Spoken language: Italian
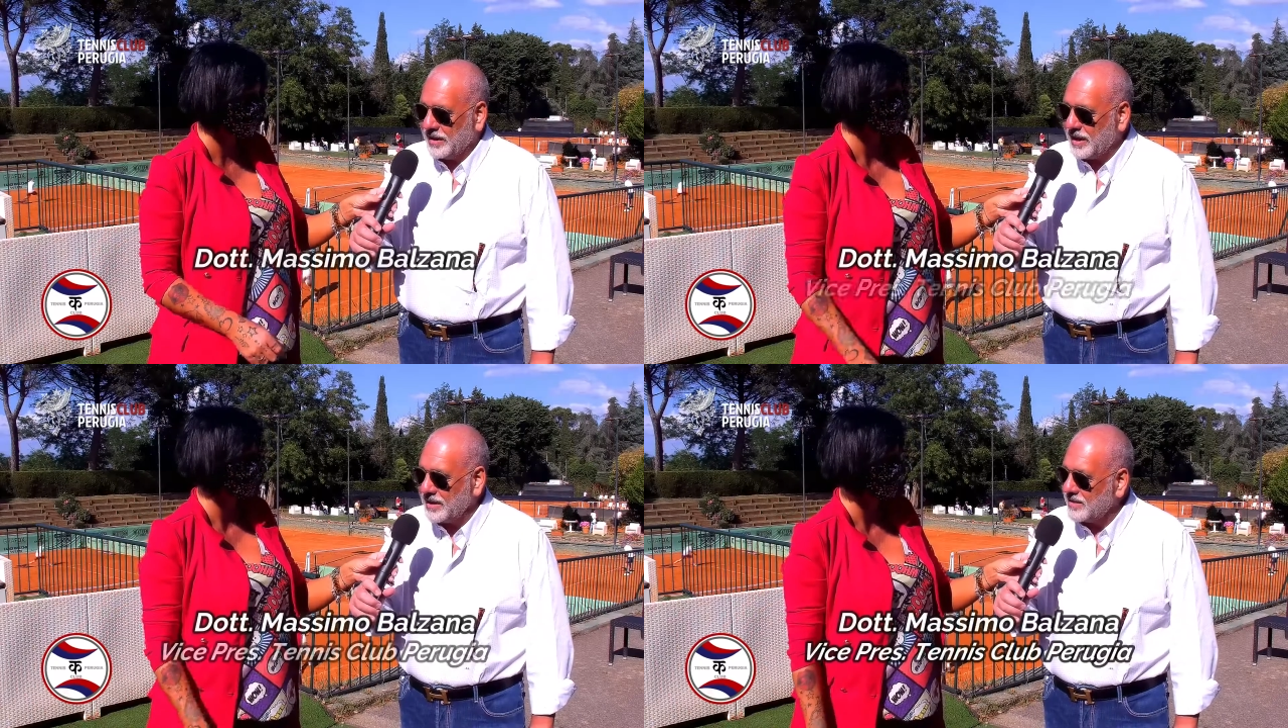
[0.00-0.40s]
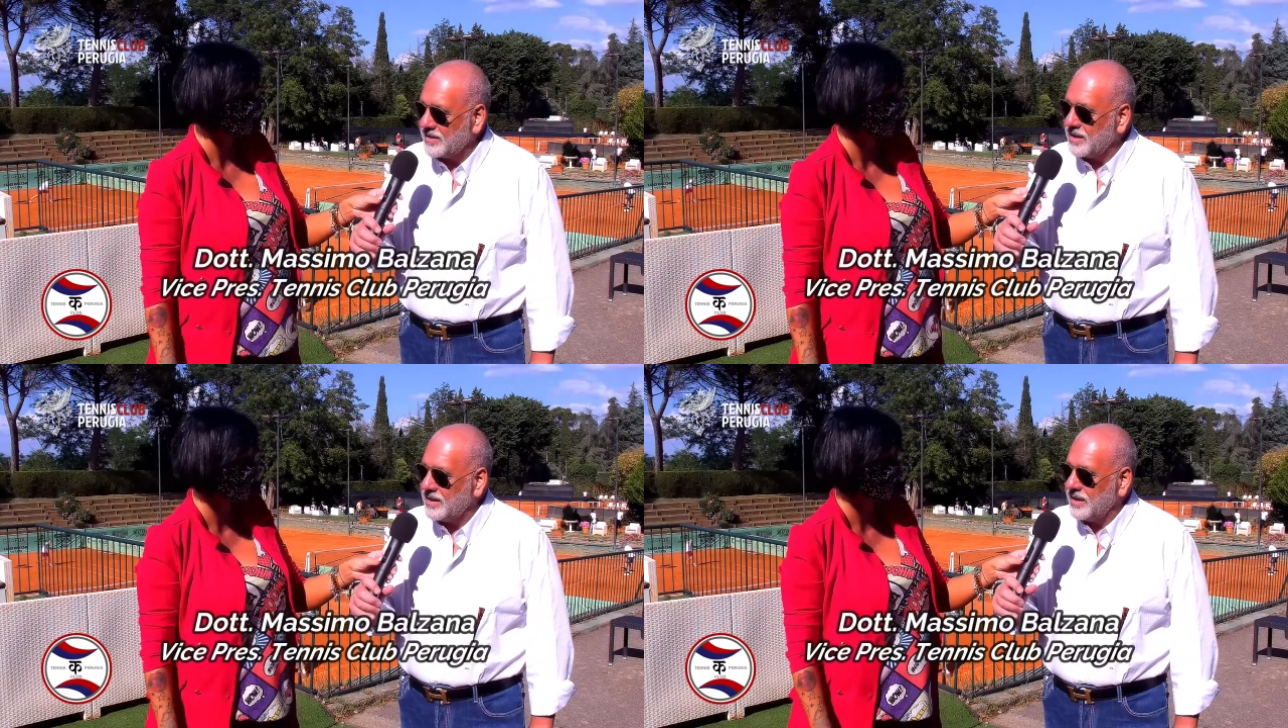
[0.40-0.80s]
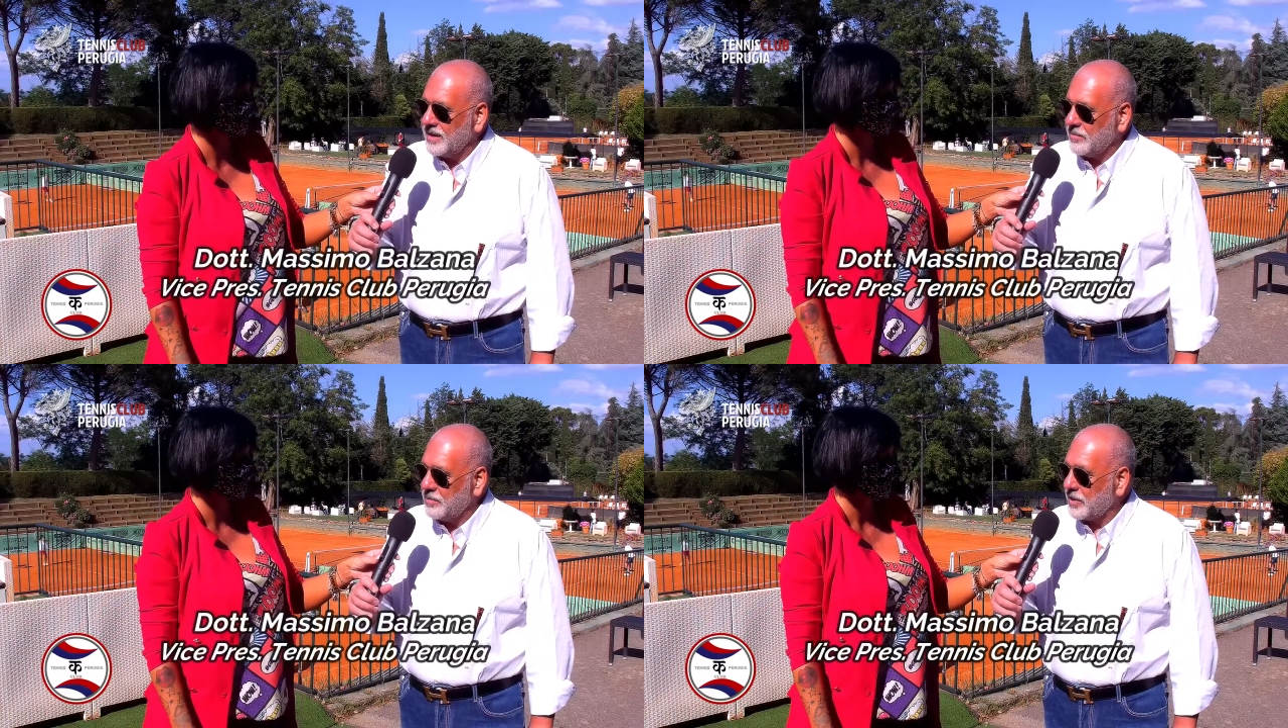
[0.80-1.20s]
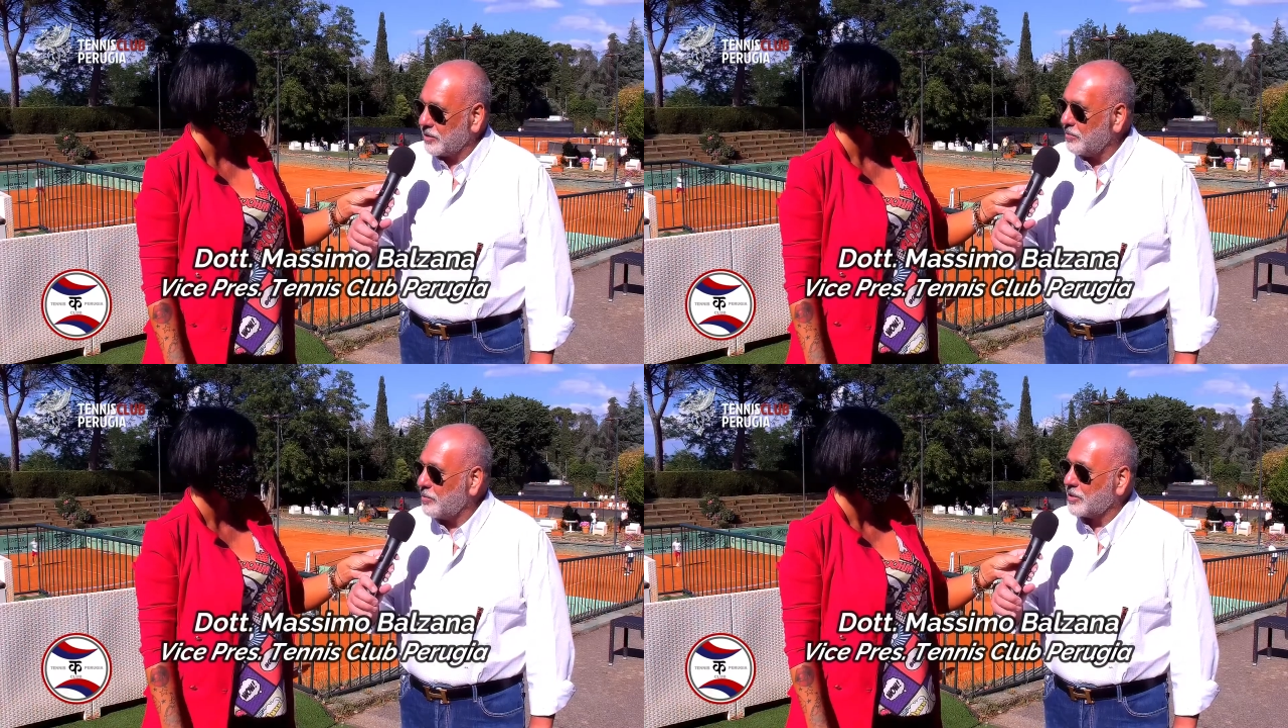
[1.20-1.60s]
grazie per
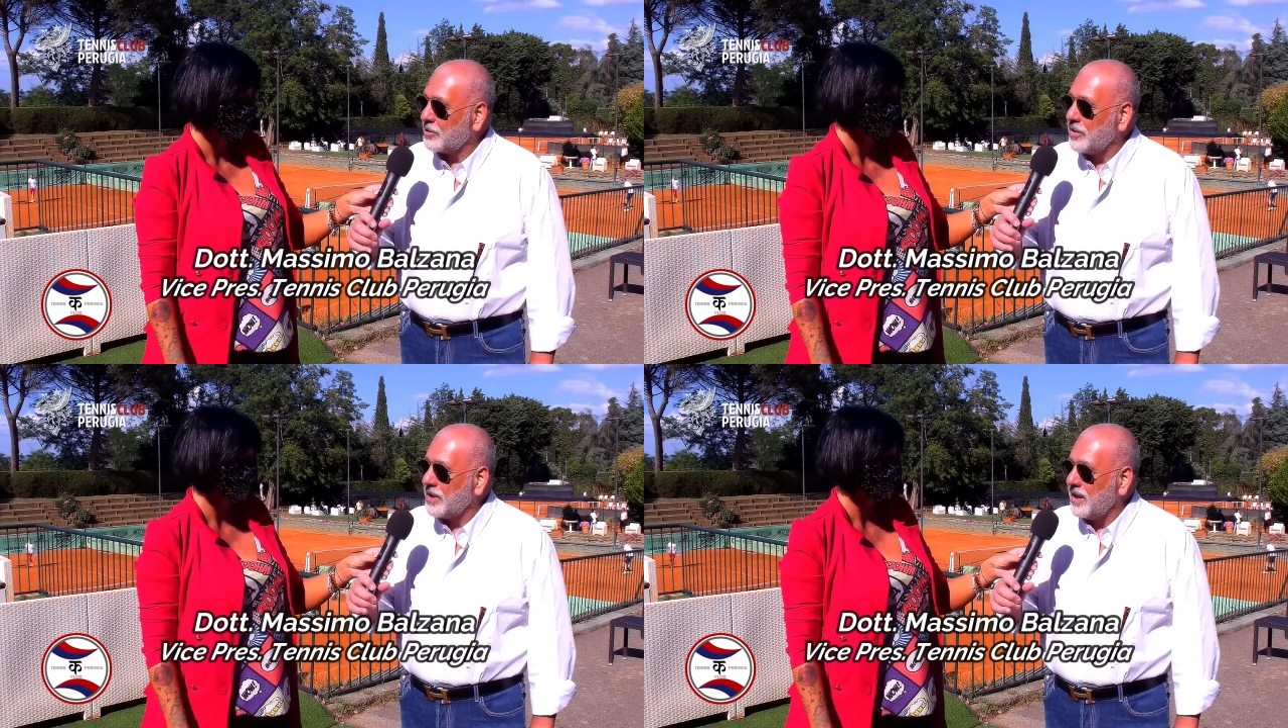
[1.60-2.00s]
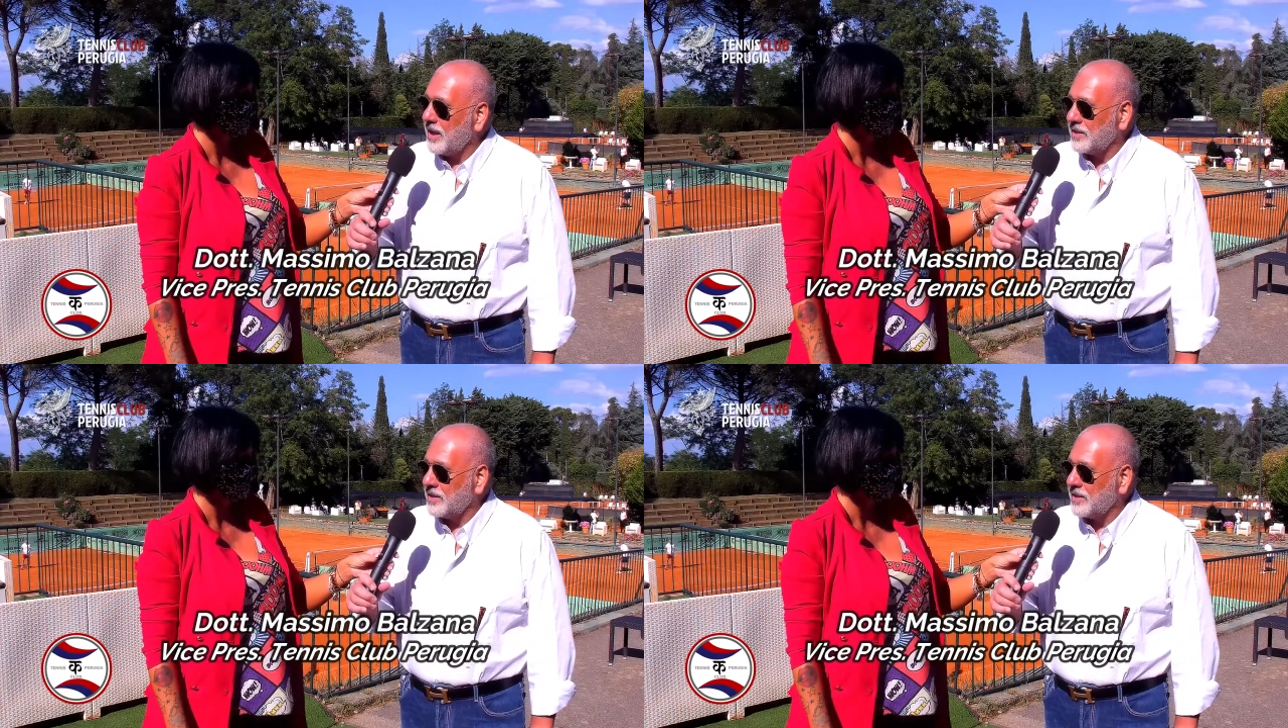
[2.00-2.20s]
l'opportunità.